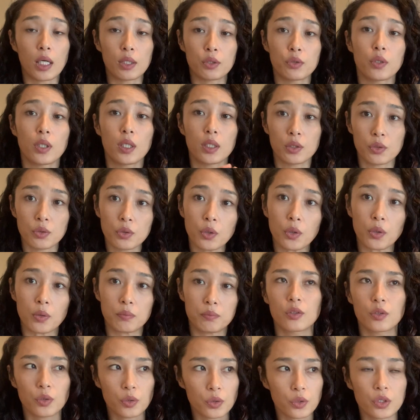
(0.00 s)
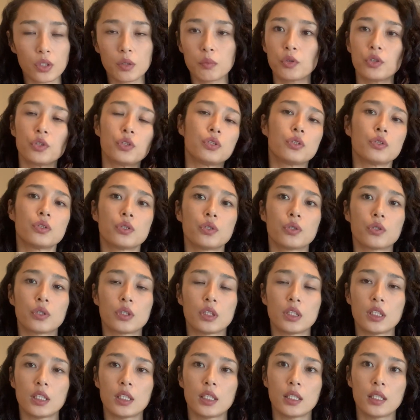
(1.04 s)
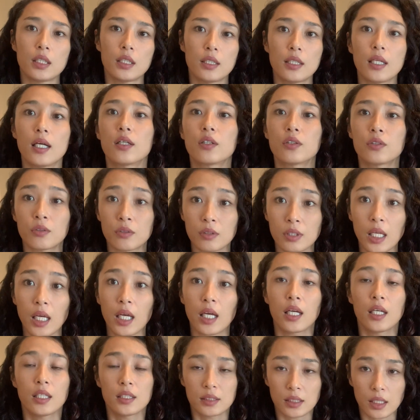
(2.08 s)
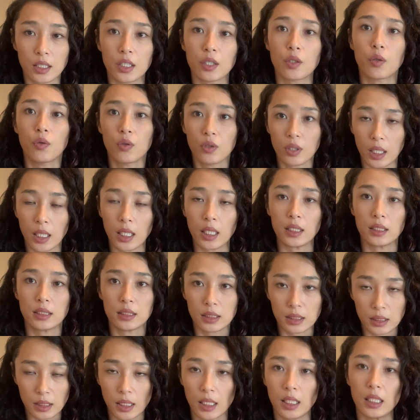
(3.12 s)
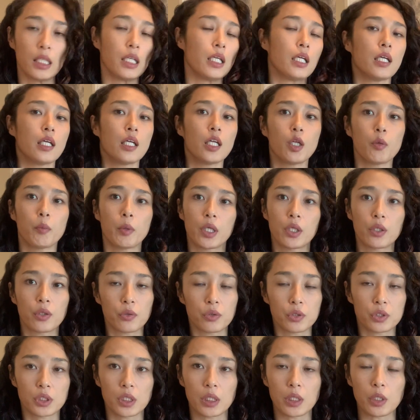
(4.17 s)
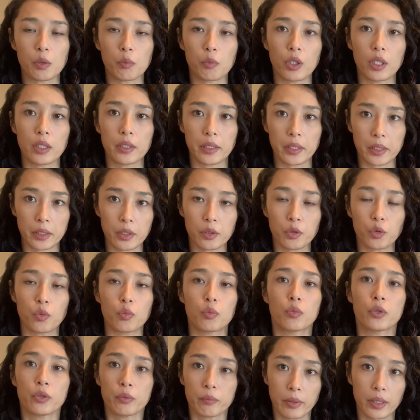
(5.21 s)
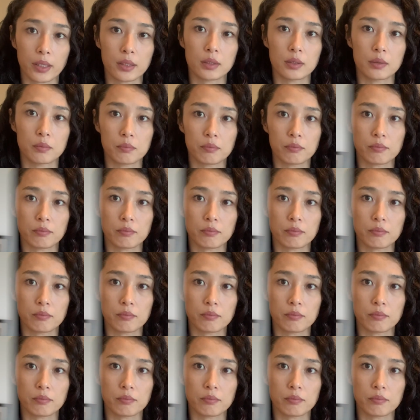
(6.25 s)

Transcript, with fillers: 後々とっても重要になるのでぜひ今回しっかり勉強していってもらえたらなと思います。